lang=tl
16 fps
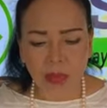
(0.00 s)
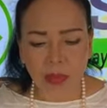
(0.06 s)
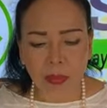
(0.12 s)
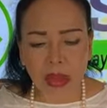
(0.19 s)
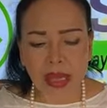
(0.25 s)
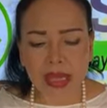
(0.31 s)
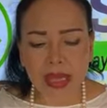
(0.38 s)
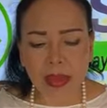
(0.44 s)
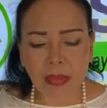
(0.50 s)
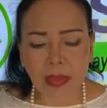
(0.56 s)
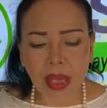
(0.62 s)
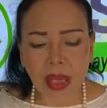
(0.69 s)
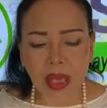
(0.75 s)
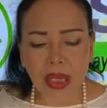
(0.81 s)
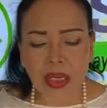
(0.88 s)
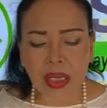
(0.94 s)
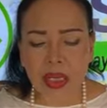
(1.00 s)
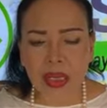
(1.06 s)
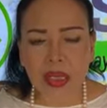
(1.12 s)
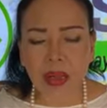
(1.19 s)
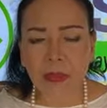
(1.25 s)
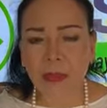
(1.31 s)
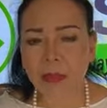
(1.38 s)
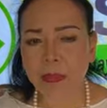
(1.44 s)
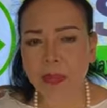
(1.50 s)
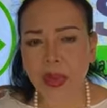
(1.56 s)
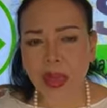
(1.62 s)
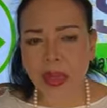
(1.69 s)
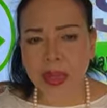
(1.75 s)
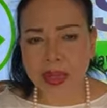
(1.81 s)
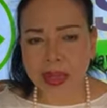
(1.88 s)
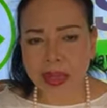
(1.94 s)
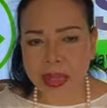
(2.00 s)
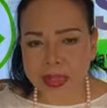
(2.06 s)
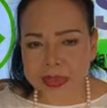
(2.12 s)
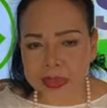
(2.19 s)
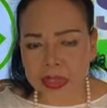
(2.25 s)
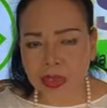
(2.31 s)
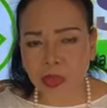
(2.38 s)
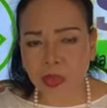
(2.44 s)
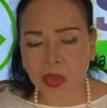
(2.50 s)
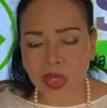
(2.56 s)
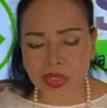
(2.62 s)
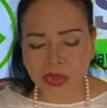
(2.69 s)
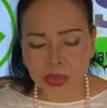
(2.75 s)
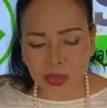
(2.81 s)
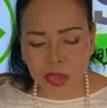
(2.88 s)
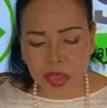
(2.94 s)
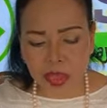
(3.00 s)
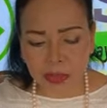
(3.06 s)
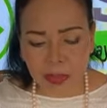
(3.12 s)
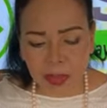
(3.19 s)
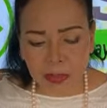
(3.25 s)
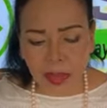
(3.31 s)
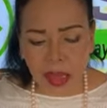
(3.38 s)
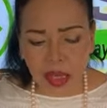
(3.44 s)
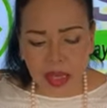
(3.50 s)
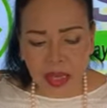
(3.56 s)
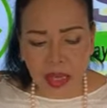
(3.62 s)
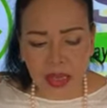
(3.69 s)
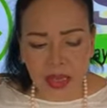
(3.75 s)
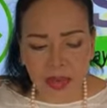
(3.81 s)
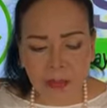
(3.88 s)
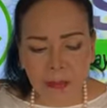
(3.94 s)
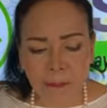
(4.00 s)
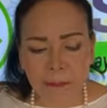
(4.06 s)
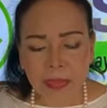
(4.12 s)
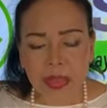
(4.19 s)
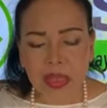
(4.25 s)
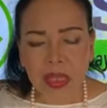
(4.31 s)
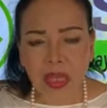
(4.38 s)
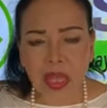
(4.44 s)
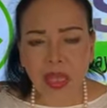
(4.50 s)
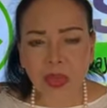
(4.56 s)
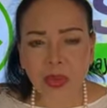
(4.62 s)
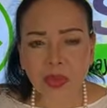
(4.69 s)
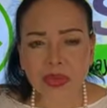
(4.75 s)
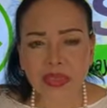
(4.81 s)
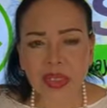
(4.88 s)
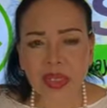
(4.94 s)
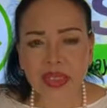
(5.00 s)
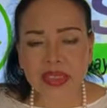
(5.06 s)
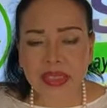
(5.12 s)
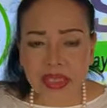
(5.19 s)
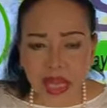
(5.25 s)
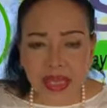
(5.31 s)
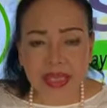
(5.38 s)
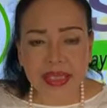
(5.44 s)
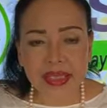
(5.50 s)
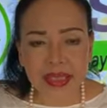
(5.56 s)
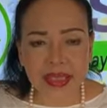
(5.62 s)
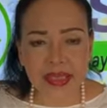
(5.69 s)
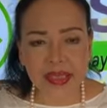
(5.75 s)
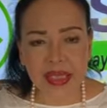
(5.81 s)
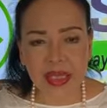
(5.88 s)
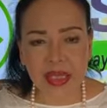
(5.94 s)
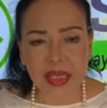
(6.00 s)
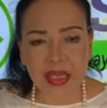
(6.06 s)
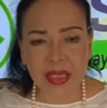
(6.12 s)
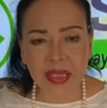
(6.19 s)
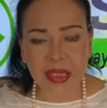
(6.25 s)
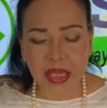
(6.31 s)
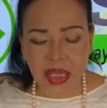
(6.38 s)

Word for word: Mahi- mahirap uh, ang sirkulasyon ay mabagal kaya dun sa site ng